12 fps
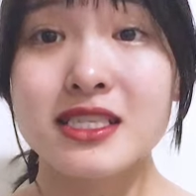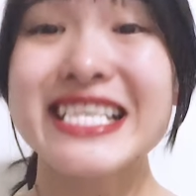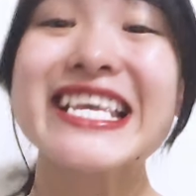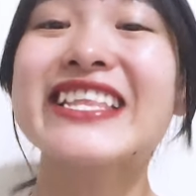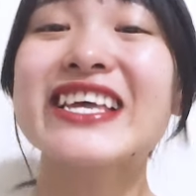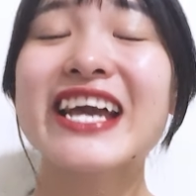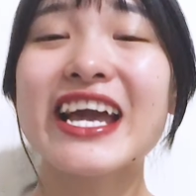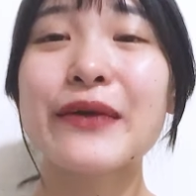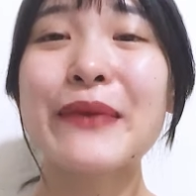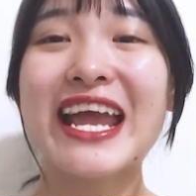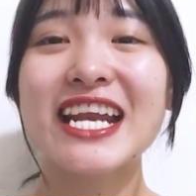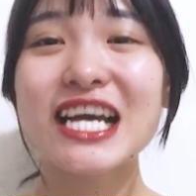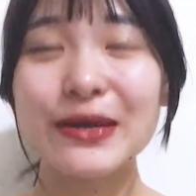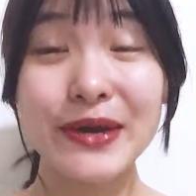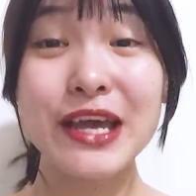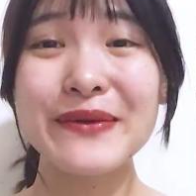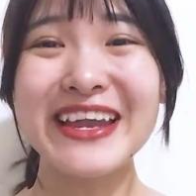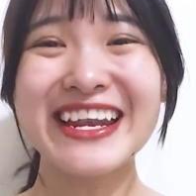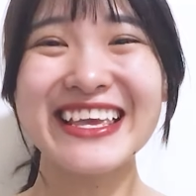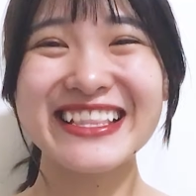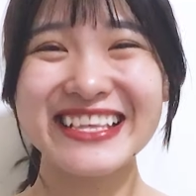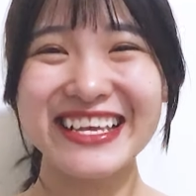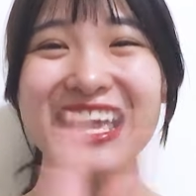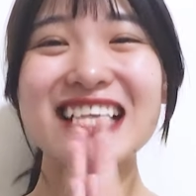Xin chào tất cả các bạn, rất cảm ơn các bạn đã
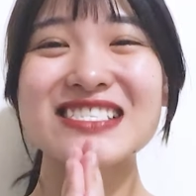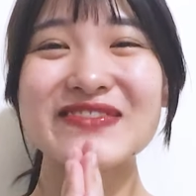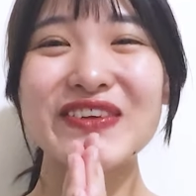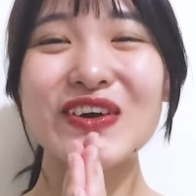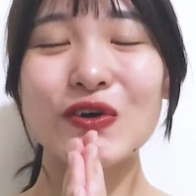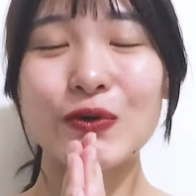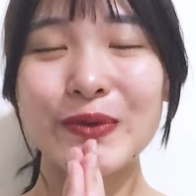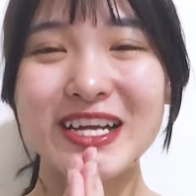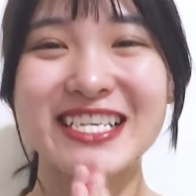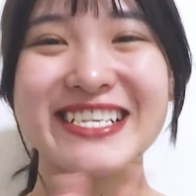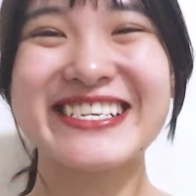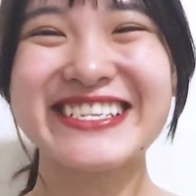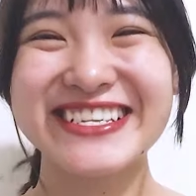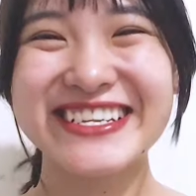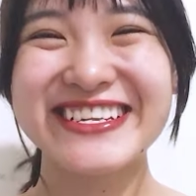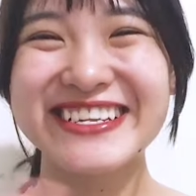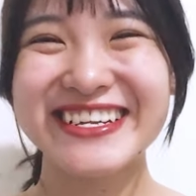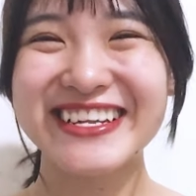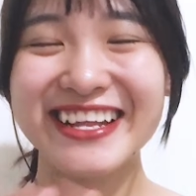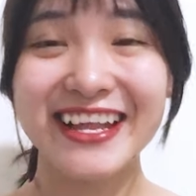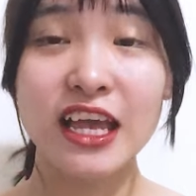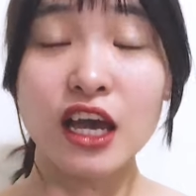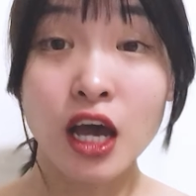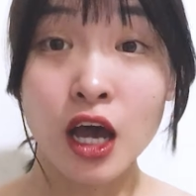dành thời gian xem video của mình.
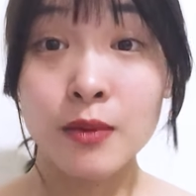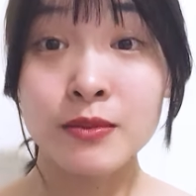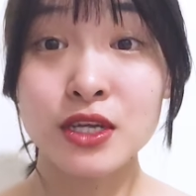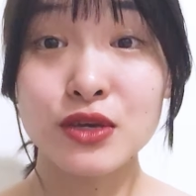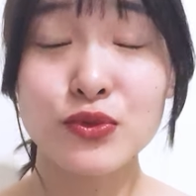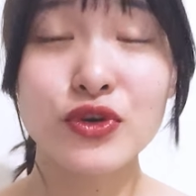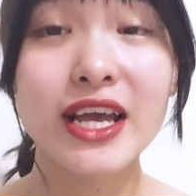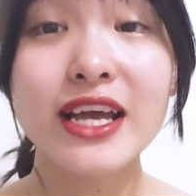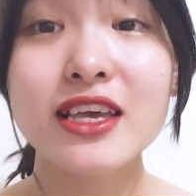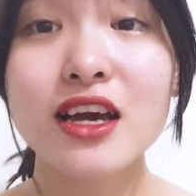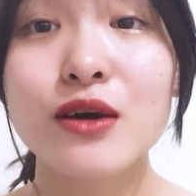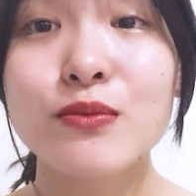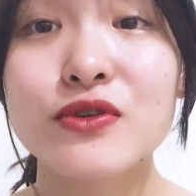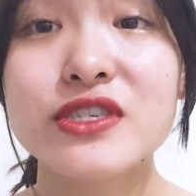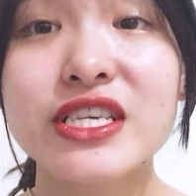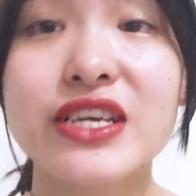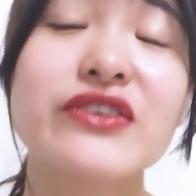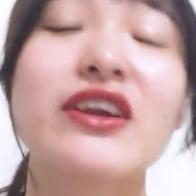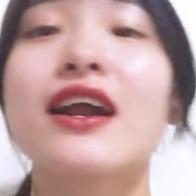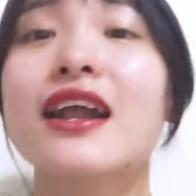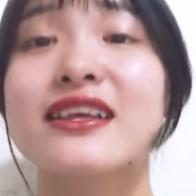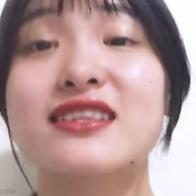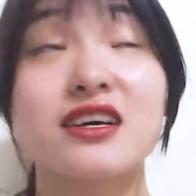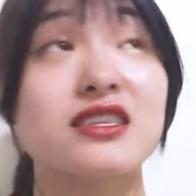Mình chỉ muốn nhắc nhở một xíu, đó
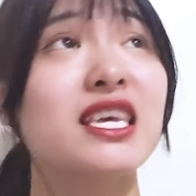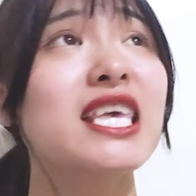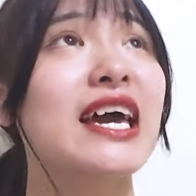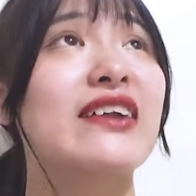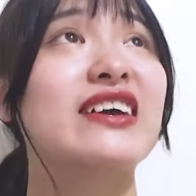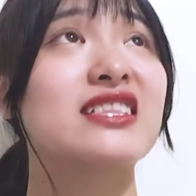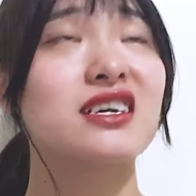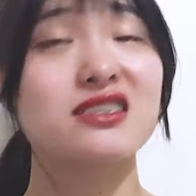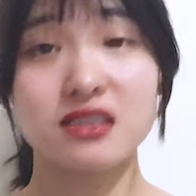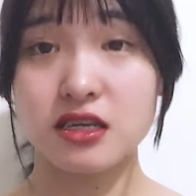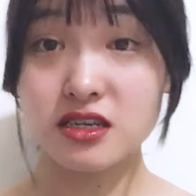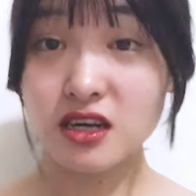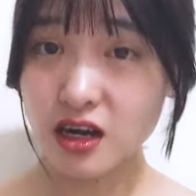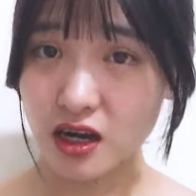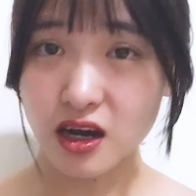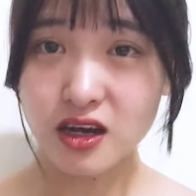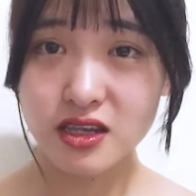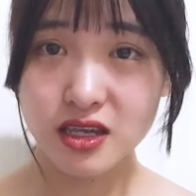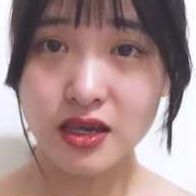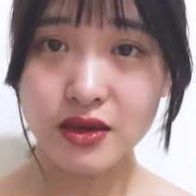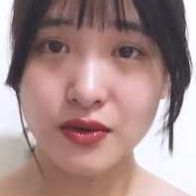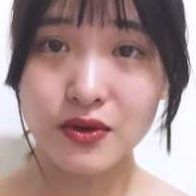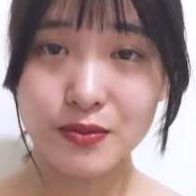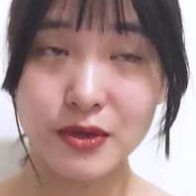là thời tiết dạo này thật sự rất là khó
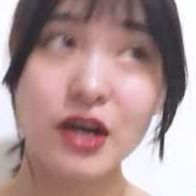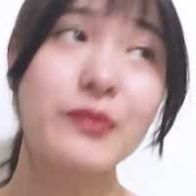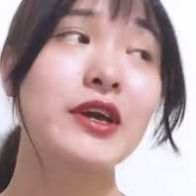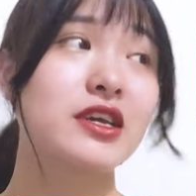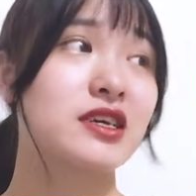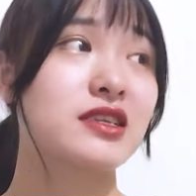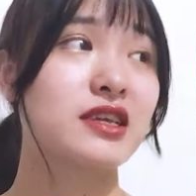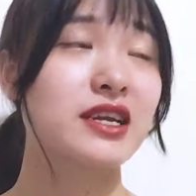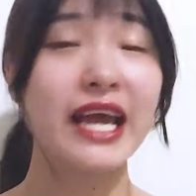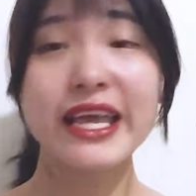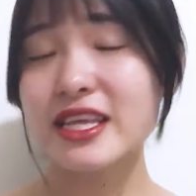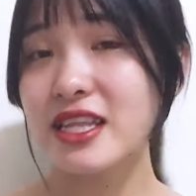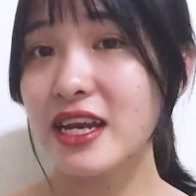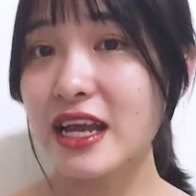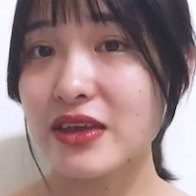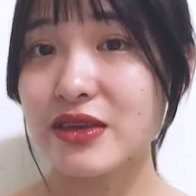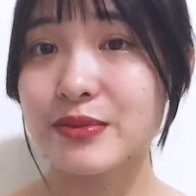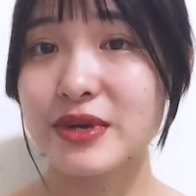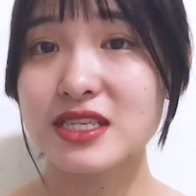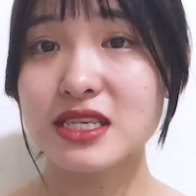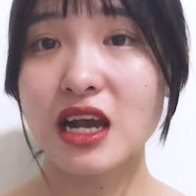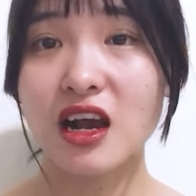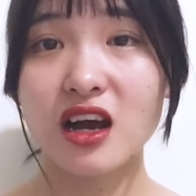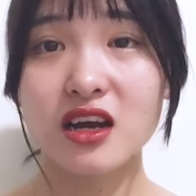chịu. Mình không biết ở những tỉnh khác như thế nào, nhưng mà ở
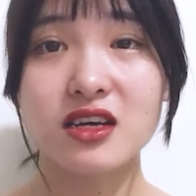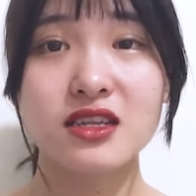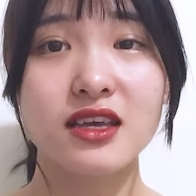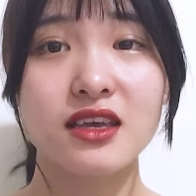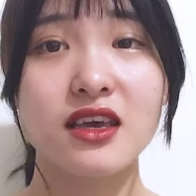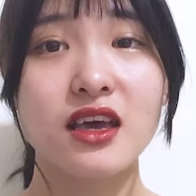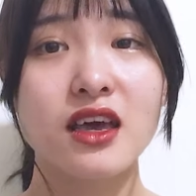Sài Gòn đó thì